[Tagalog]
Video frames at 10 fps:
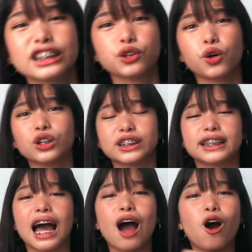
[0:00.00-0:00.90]

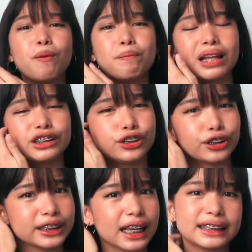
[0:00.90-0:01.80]
shoes, naka-combat
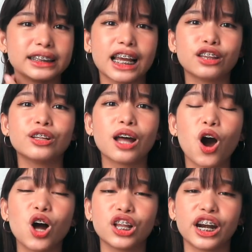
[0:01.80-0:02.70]
shoes kasi siya doon na
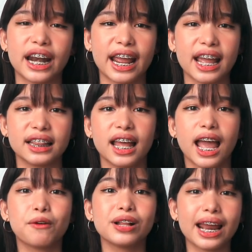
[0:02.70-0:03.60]
color red.
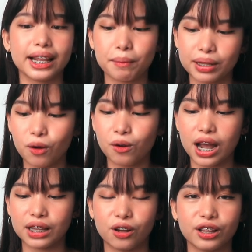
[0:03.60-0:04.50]
Eh, wala rin naman akong
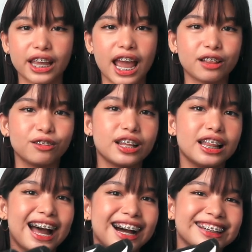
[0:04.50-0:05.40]
ganon, kaya ito na lang.